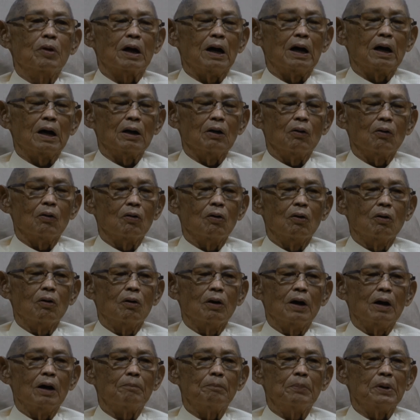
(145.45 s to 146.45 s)
กลางเราก็
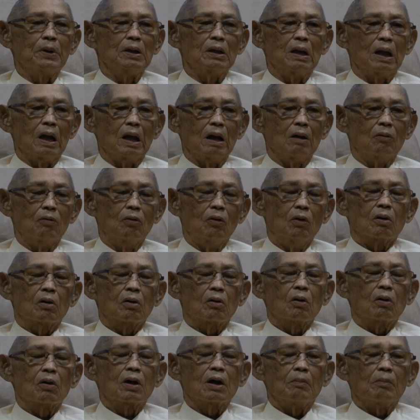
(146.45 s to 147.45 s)
แฮปปี้แล้ว
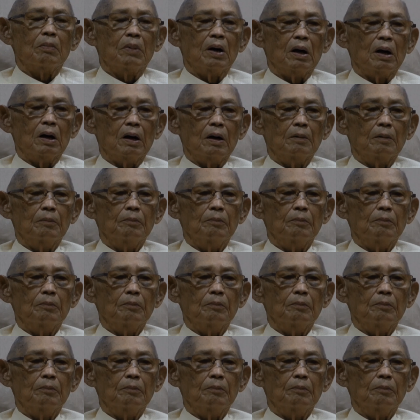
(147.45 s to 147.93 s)
ก็กลับมา